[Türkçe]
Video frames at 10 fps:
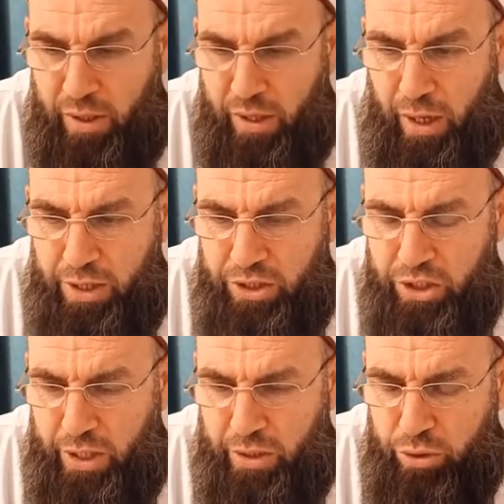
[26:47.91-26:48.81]

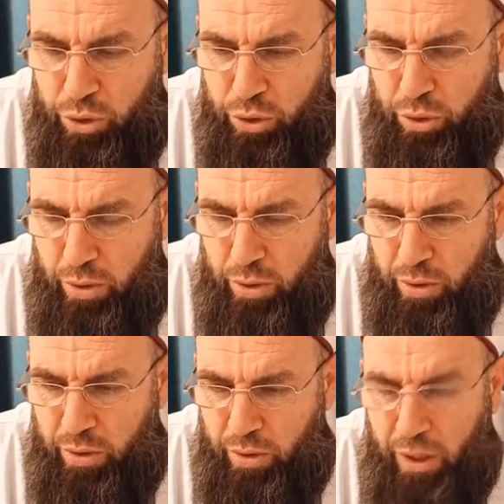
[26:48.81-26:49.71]
Ancak şu
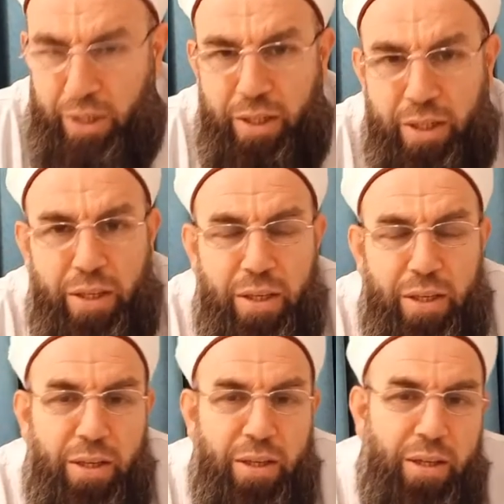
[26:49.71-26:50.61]
e, hani
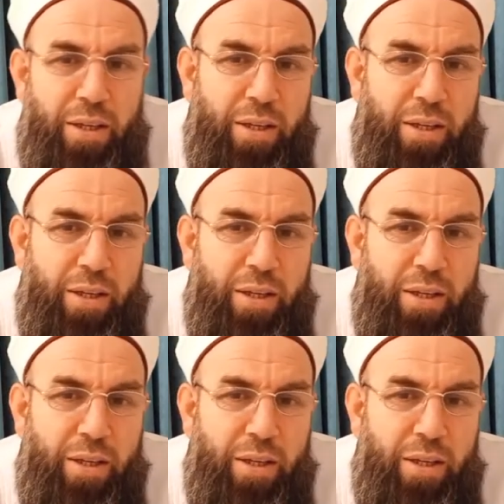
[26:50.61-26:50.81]
e,